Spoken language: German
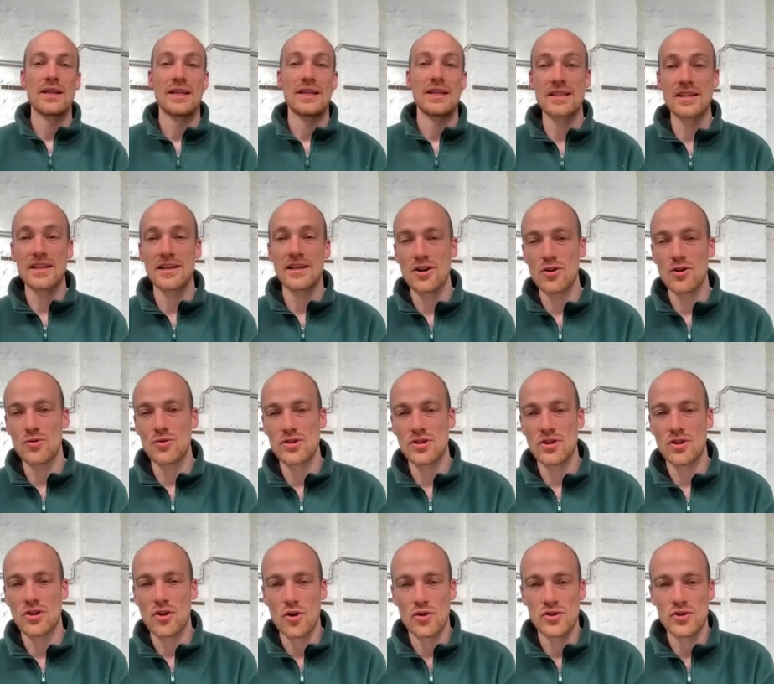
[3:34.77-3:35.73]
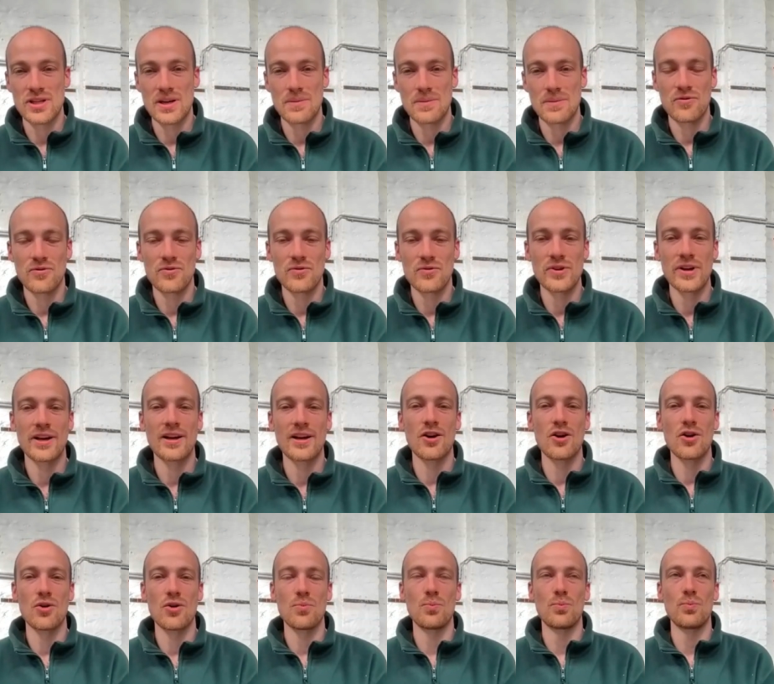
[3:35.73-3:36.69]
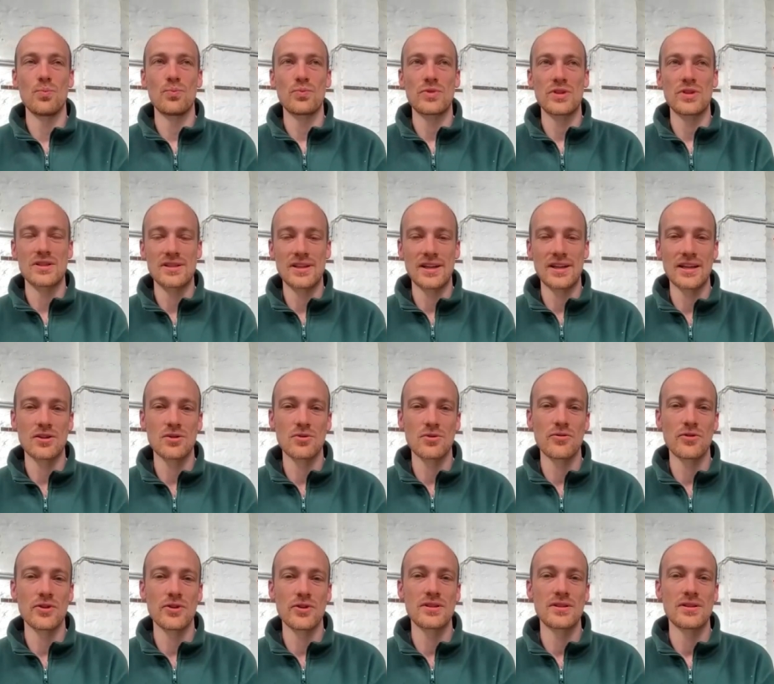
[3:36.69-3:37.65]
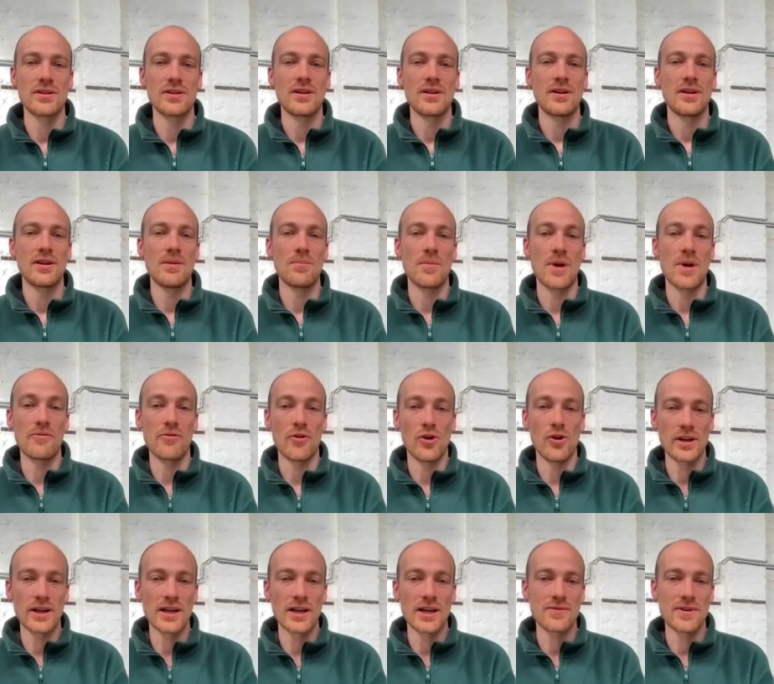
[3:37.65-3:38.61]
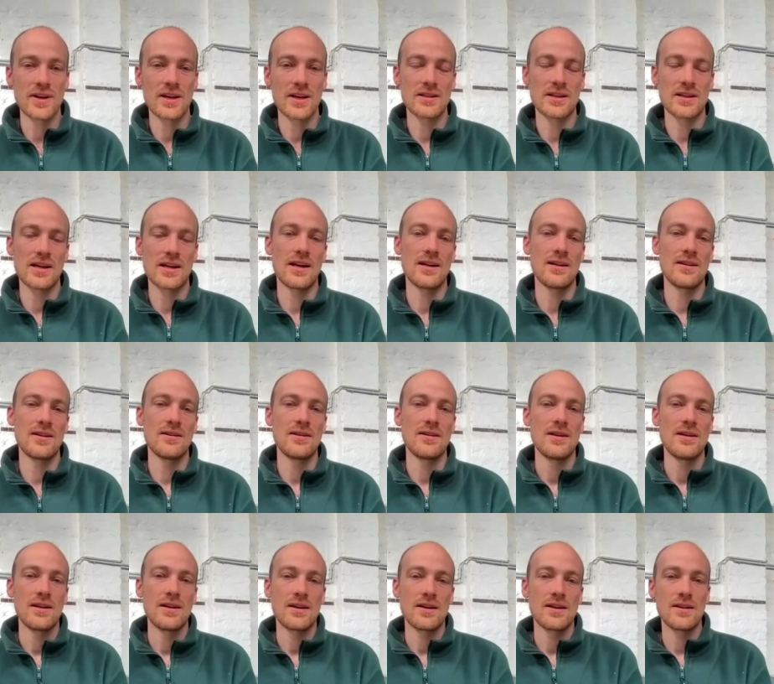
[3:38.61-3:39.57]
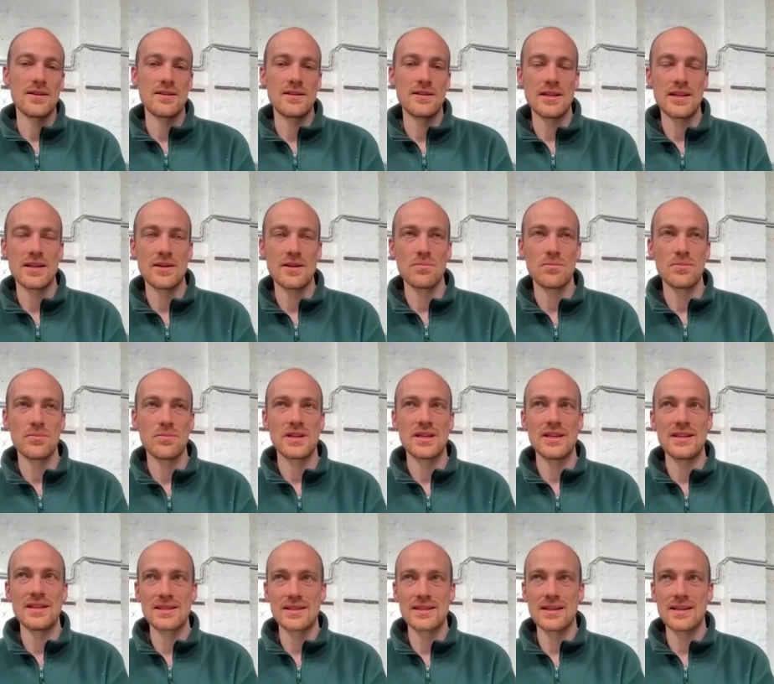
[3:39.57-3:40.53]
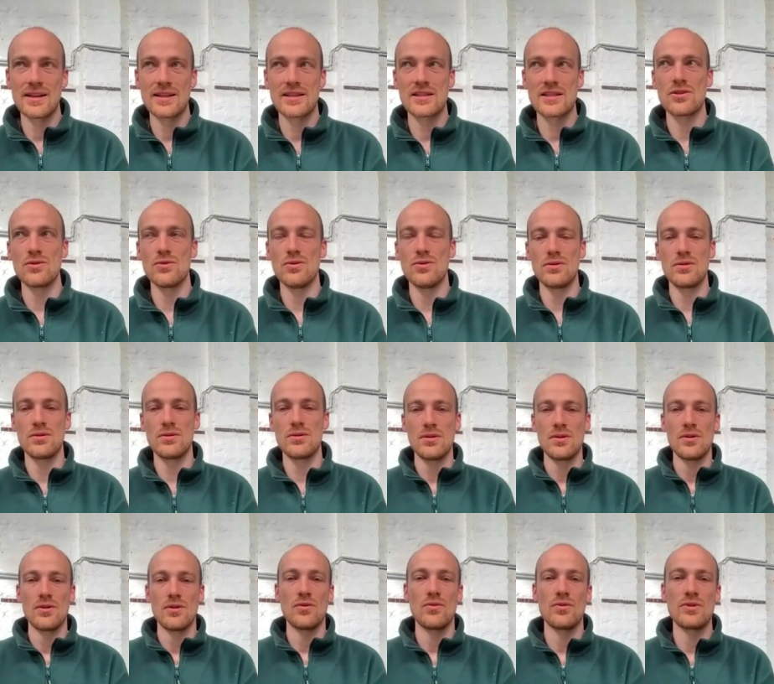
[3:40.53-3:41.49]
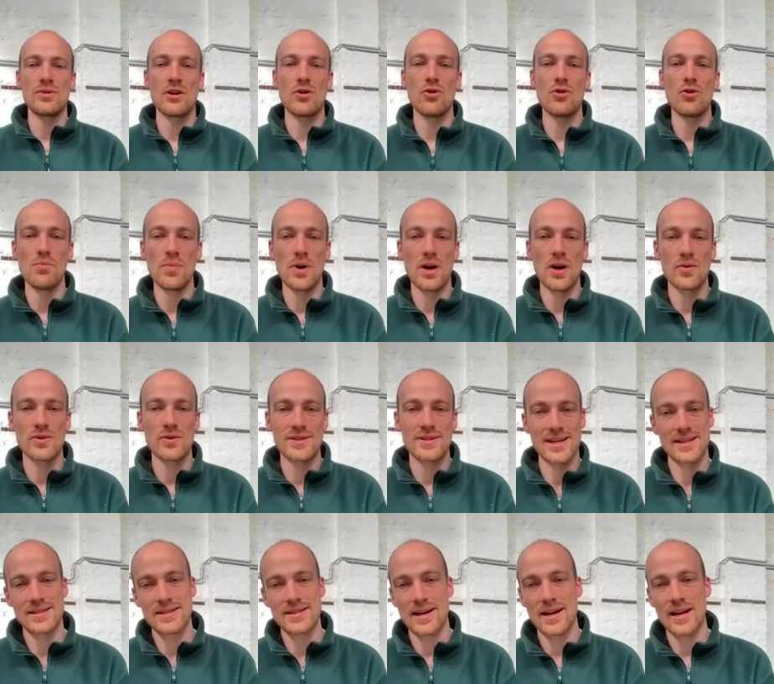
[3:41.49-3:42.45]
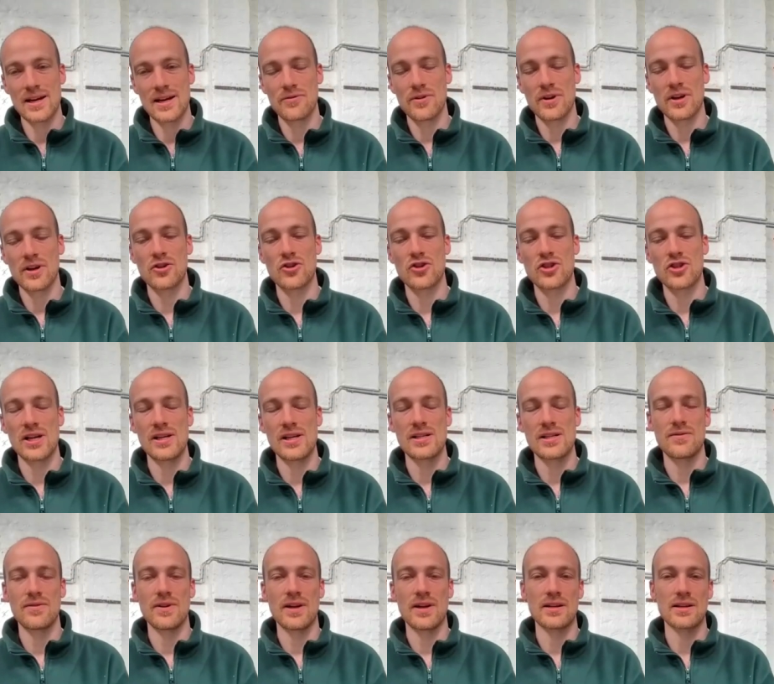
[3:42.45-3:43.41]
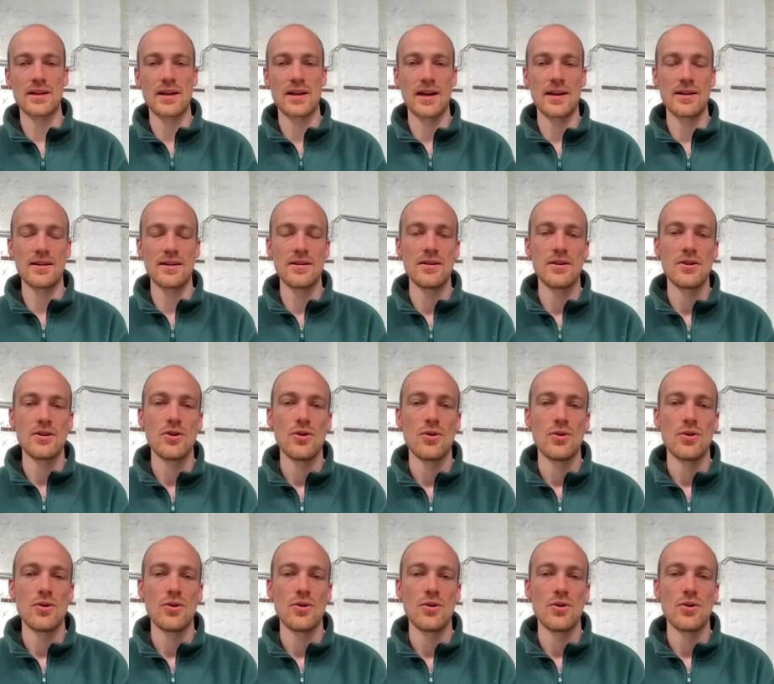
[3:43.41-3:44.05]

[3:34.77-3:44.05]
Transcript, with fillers: Das ist genau unser Konzept. Wir glauben, dass Retrofit ähm, erfolgreich werden kann, indem die Installation und der Umbau sehr, sehr einfach gestaltet werden kann.